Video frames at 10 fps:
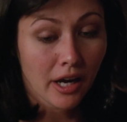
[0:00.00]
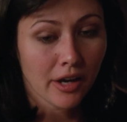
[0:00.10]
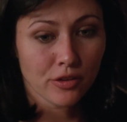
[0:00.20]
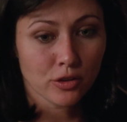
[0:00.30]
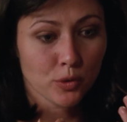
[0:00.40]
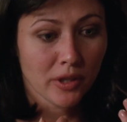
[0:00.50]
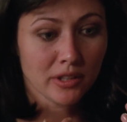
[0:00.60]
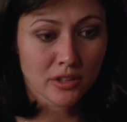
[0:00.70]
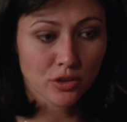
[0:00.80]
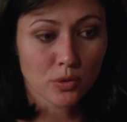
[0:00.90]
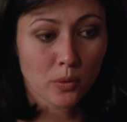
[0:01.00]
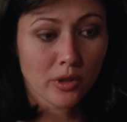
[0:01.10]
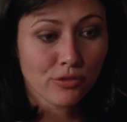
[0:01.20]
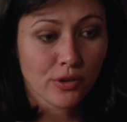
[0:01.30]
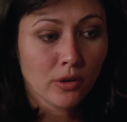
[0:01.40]
y tendrá que cambiar la
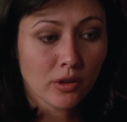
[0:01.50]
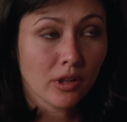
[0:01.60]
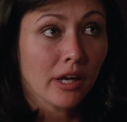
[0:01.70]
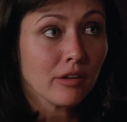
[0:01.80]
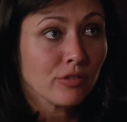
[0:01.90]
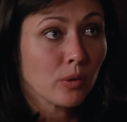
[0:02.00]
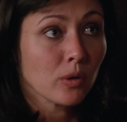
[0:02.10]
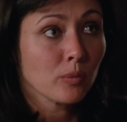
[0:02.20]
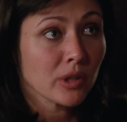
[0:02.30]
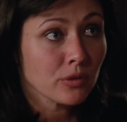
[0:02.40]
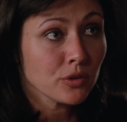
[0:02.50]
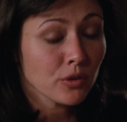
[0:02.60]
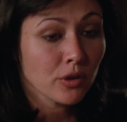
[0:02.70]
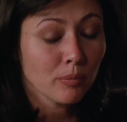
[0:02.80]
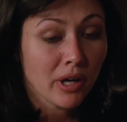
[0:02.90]
espada por su vida o la
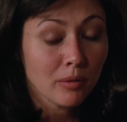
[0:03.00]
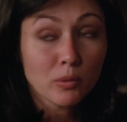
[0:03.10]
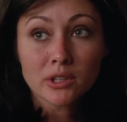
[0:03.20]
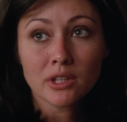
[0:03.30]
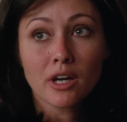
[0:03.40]
usaremos para tener